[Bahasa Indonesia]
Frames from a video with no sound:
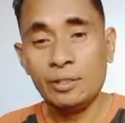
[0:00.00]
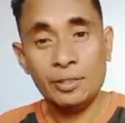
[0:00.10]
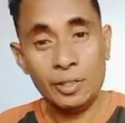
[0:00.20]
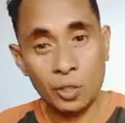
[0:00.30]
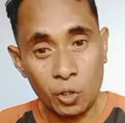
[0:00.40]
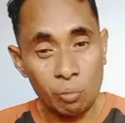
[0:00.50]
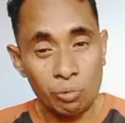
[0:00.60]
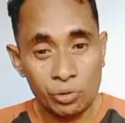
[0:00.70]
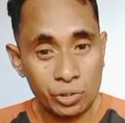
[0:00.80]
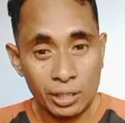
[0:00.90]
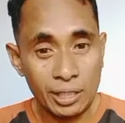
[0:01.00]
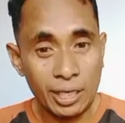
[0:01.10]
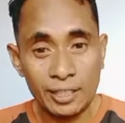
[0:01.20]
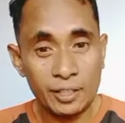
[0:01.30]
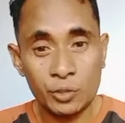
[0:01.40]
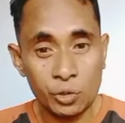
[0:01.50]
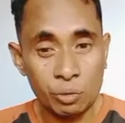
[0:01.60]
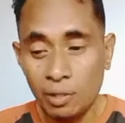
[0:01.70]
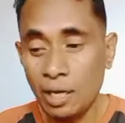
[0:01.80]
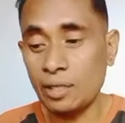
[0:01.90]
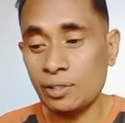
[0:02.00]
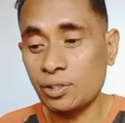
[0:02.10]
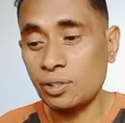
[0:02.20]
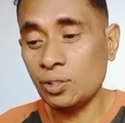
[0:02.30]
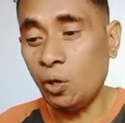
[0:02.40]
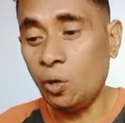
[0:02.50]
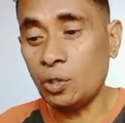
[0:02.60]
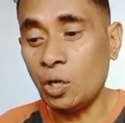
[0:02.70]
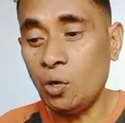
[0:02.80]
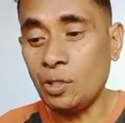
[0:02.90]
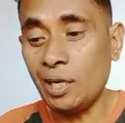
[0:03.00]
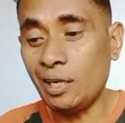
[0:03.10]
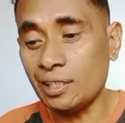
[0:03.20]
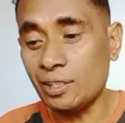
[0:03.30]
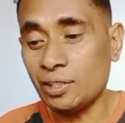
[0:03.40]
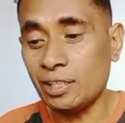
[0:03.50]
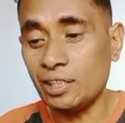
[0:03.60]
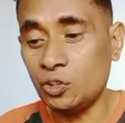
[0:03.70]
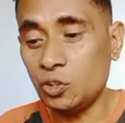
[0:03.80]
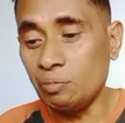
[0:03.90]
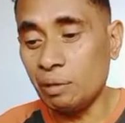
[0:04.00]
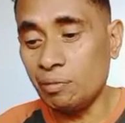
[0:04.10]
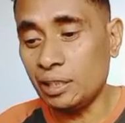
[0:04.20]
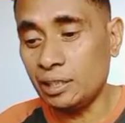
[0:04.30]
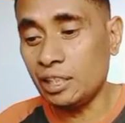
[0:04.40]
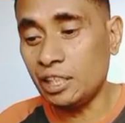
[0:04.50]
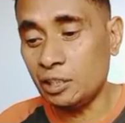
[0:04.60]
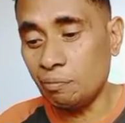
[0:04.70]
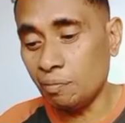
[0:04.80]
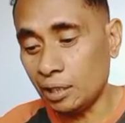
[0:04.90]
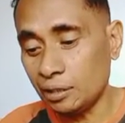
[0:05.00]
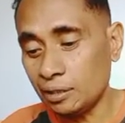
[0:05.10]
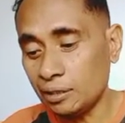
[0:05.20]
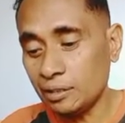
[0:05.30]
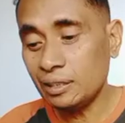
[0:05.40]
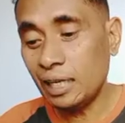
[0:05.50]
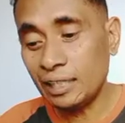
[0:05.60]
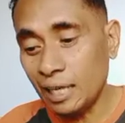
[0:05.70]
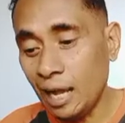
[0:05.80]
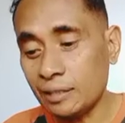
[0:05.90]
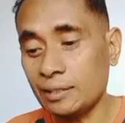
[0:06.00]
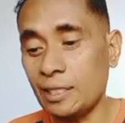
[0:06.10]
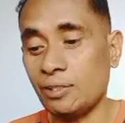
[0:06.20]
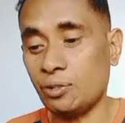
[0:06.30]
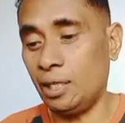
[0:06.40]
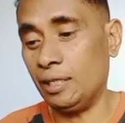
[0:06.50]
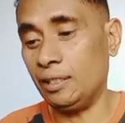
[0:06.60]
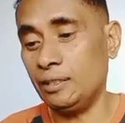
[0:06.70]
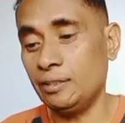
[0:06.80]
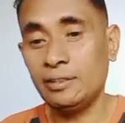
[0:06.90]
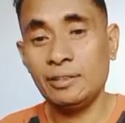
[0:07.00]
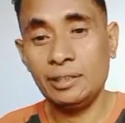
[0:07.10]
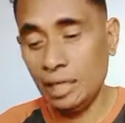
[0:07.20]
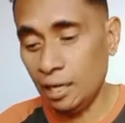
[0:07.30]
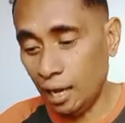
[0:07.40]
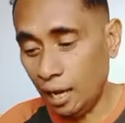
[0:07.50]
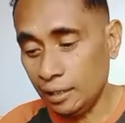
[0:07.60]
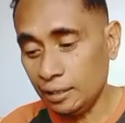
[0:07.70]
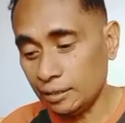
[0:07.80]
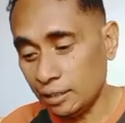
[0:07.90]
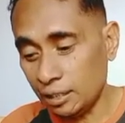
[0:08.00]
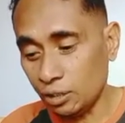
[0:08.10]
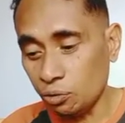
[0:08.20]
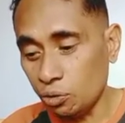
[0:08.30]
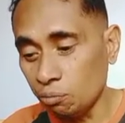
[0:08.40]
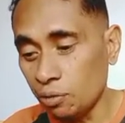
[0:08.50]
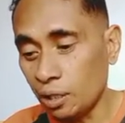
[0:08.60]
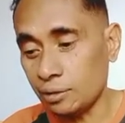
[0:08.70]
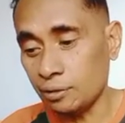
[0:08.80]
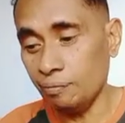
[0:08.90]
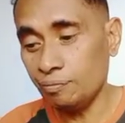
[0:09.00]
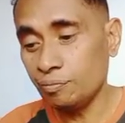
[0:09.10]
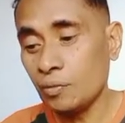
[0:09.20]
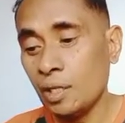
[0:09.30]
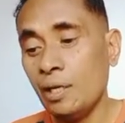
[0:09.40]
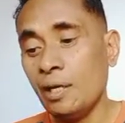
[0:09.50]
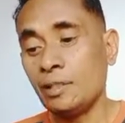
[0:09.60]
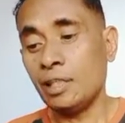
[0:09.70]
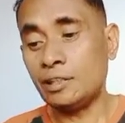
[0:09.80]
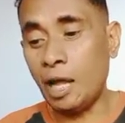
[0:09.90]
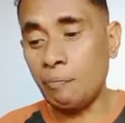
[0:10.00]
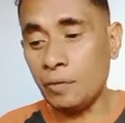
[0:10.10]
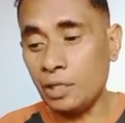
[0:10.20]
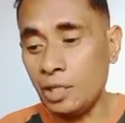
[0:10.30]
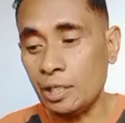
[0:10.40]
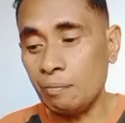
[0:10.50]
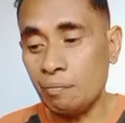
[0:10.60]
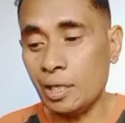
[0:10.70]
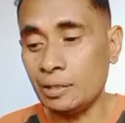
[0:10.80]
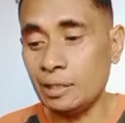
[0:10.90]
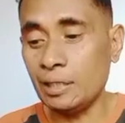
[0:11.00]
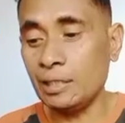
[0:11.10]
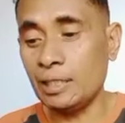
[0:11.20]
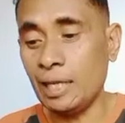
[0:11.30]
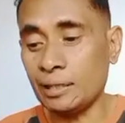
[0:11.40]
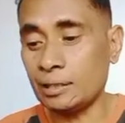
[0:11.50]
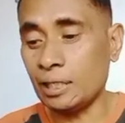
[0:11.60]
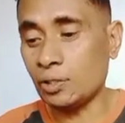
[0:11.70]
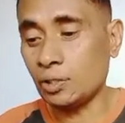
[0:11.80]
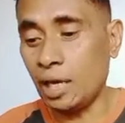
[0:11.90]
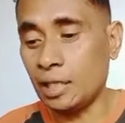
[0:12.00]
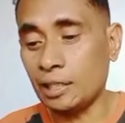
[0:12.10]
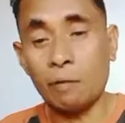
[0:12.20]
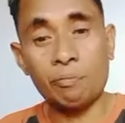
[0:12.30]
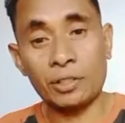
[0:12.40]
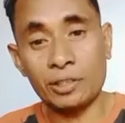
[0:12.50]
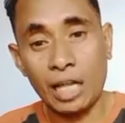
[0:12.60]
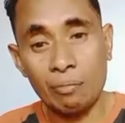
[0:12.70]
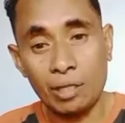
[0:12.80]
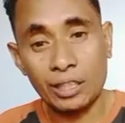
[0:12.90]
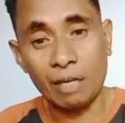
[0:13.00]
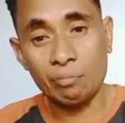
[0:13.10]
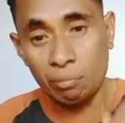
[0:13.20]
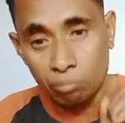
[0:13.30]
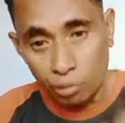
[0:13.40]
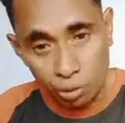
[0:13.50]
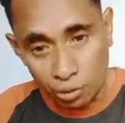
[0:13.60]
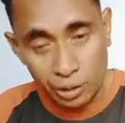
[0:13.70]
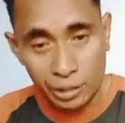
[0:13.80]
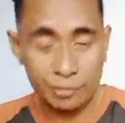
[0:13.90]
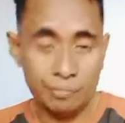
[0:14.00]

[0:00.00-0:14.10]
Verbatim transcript: Yakobus 3 ayat 17. Orang-orang Kristen itu memiliki hikmat dari atas, Saudara. Ya, ayat yang ke-17. Tetapi hikmat yang dari atas adalah pertama-tama murni.